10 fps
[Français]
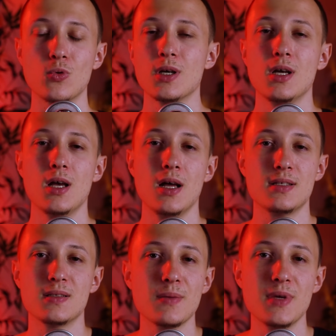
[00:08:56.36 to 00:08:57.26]
Donc,
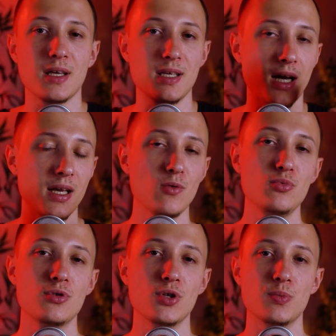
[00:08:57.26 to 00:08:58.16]
elle sait très bien qu'il n'y a rien au
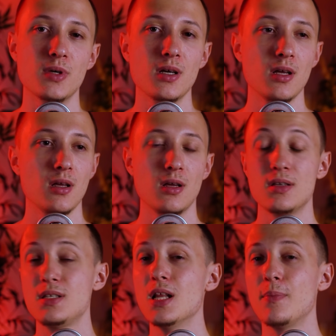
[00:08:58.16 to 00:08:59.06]
bout de ce chemin,
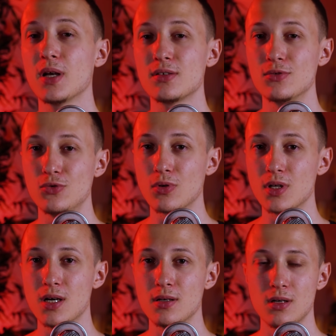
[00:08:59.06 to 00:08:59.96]
si la personne tourna,